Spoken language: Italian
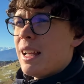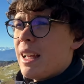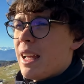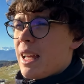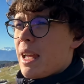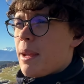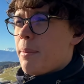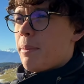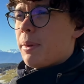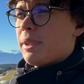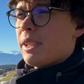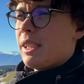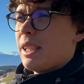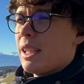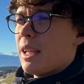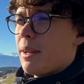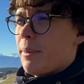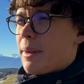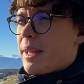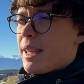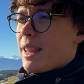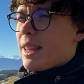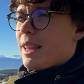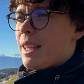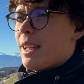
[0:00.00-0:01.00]
e
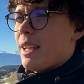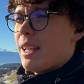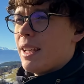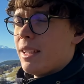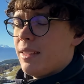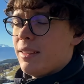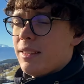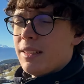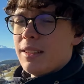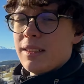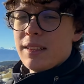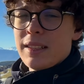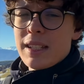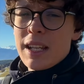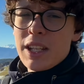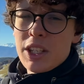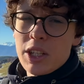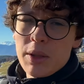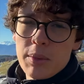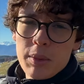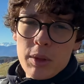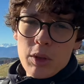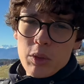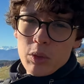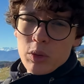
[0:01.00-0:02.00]
praticamente in 10
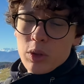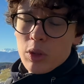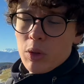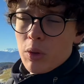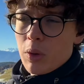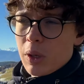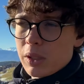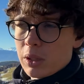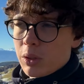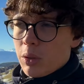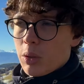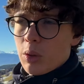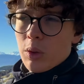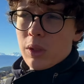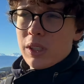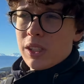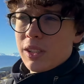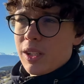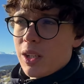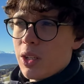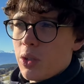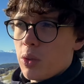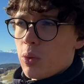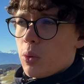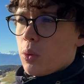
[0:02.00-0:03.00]
minuti, un quarto d'ora
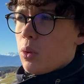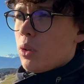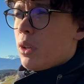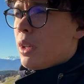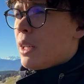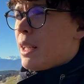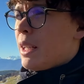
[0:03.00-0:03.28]
sei su.